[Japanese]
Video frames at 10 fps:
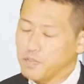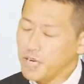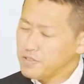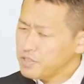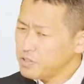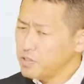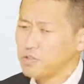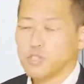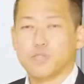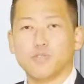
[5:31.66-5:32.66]
アクセス数
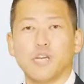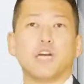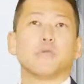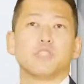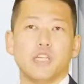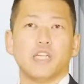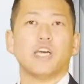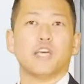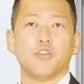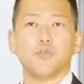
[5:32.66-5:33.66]
は少ないかもしれな
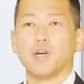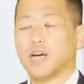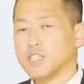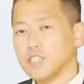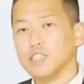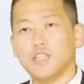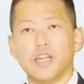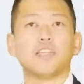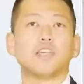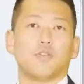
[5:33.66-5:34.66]
いけれども、完全に
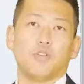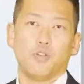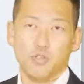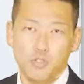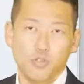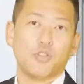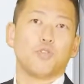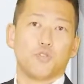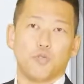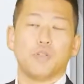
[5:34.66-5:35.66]
狙った人に表示するって
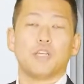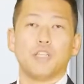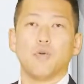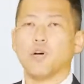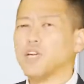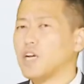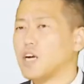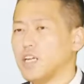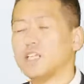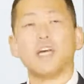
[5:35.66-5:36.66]
いうこともできて、お金か
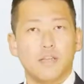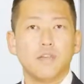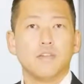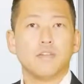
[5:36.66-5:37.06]
かんない。